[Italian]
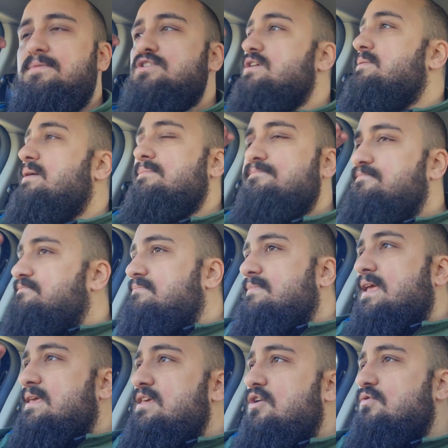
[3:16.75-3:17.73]
Cioè,
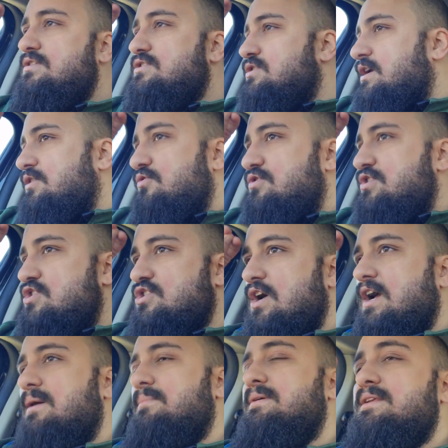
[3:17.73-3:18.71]
io questo che non riesco
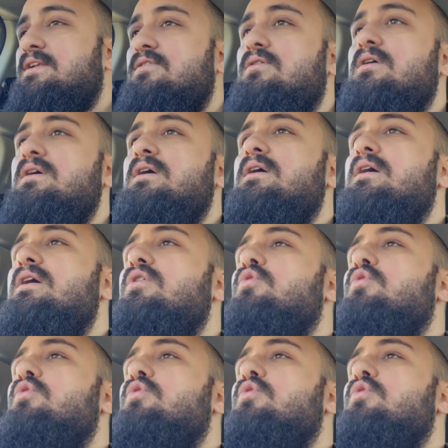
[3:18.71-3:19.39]
a capire, no?